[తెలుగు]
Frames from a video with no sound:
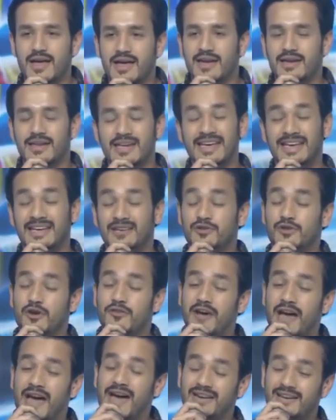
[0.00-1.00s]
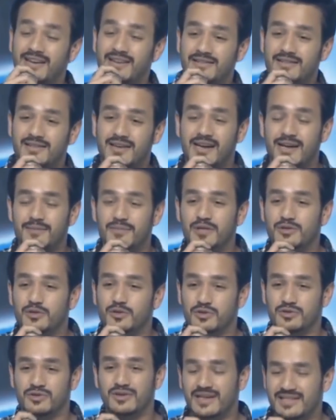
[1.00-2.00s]
నీ ఈస్ ఆఫ్ యాక్టింగ్ స్క్రీన్ మీద
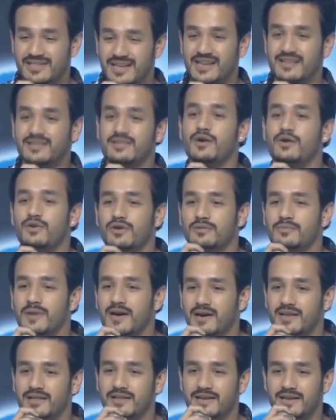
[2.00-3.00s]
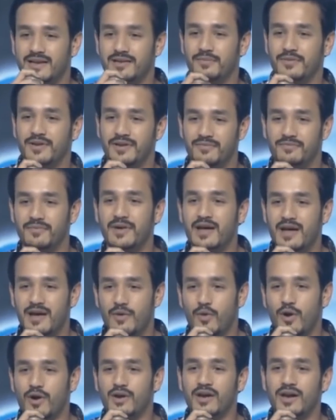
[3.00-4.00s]
చూస్తుంటే జెలస్గా ఉంటుంది మాకు అందరికీ వి
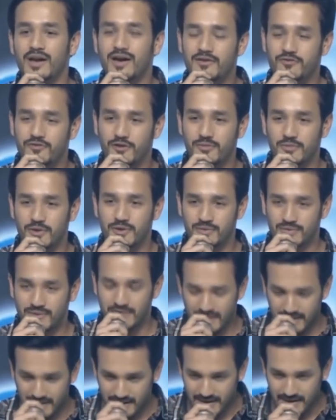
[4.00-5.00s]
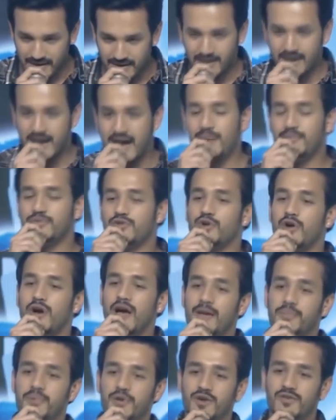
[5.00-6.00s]
వాంట్ టు లెర్న్ ఫ్రమ్ యూ ఐఎమ్ సో
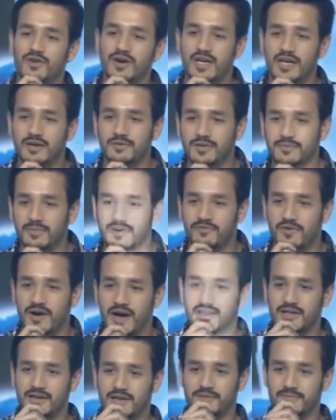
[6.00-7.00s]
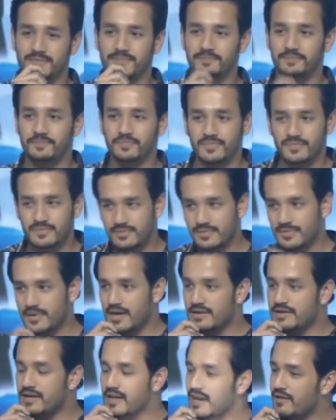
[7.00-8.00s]
హ్యాపీ యూ వర్కింగ్ విత్ మై ఫాదర్
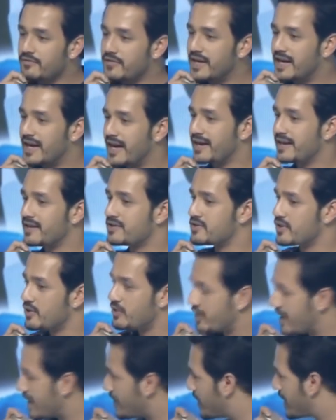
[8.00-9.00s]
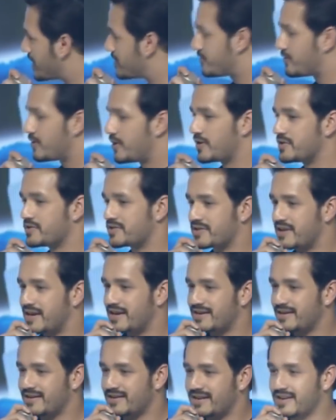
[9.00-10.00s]
ద లవ్లీ లేడీస్ యూ లుకింగ్ వండర్ఫుల్ ఆన్
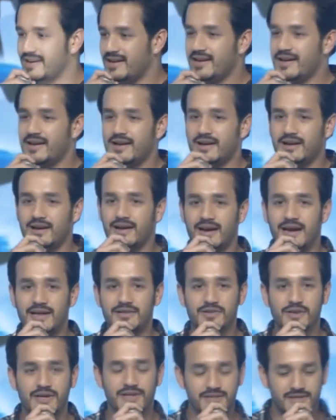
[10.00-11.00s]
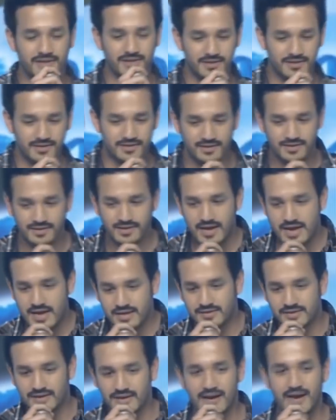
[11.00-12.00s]
స్క్రీన్ కంగ్రాచులేషన్స్
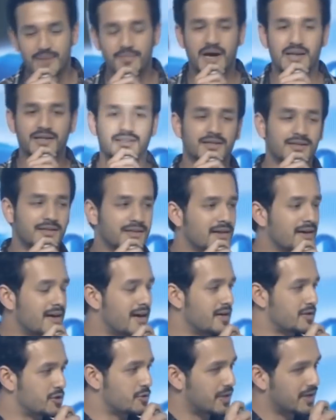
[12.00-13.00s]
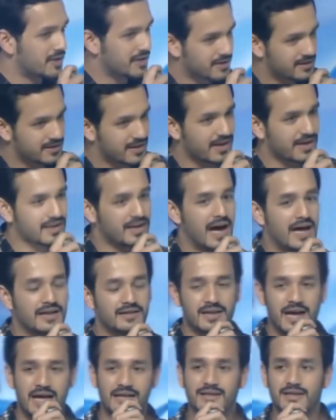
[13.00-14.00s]
శ్రీరామ్ ఆదిత్య అశ్విని దత్ గారికి
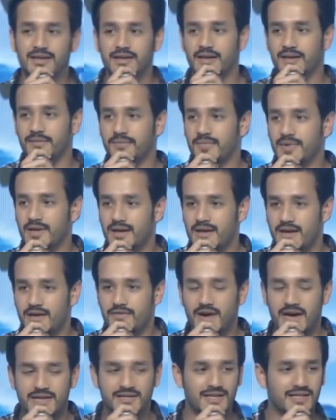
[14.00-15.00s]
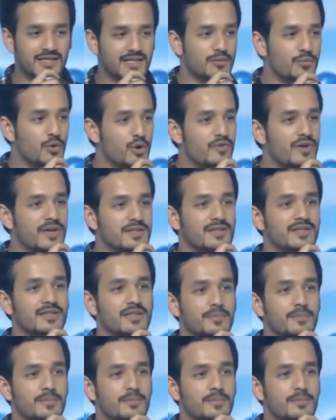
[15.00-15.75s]
అందరికీ వైజయంతి మూవీస్ ఇంత